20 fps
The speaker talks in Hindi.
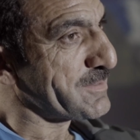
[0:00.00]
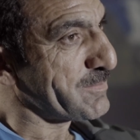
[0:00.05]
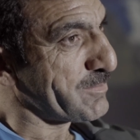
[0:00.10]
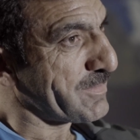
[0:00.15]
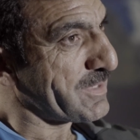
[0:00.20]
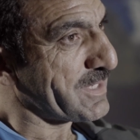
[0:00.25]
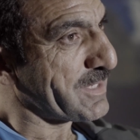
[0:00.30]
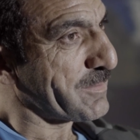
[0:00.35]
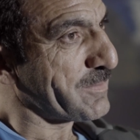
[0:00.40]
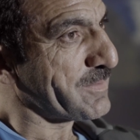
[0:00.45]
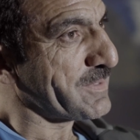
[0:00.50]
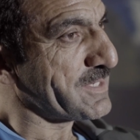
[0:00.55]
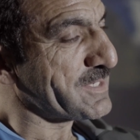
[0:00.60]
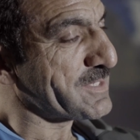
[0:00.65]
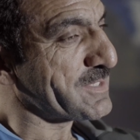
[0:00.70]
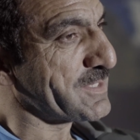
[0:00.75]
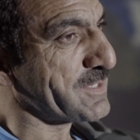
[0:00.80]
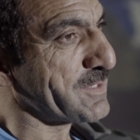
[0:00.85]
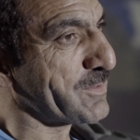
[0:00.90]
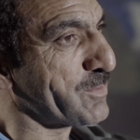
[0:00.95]
इस मतलब
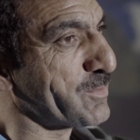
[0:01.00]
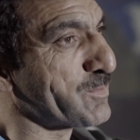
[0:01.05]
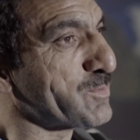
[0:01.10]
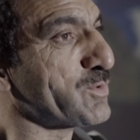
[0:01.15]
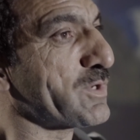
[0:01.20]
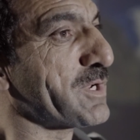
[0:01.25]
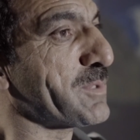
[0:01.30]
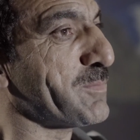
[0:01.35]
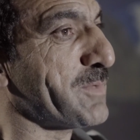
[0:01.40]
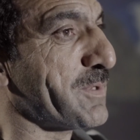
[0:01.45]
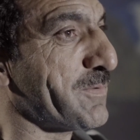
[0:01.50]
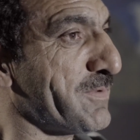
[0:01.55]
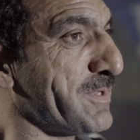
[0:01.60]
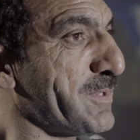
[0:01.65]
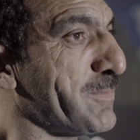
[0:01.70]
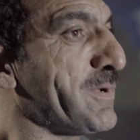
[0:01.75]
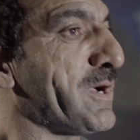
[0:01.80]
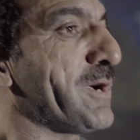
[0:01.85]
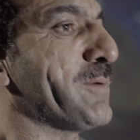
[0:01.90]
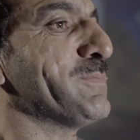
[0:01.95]
इस खूबसूरत
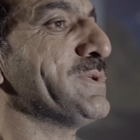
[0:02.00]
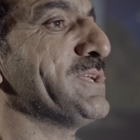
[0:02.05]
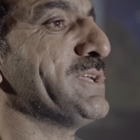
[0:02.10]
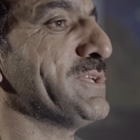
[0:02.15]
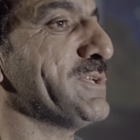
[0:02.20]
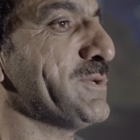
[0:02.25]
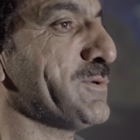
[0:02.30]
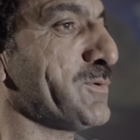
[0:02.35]
महफिल में आपने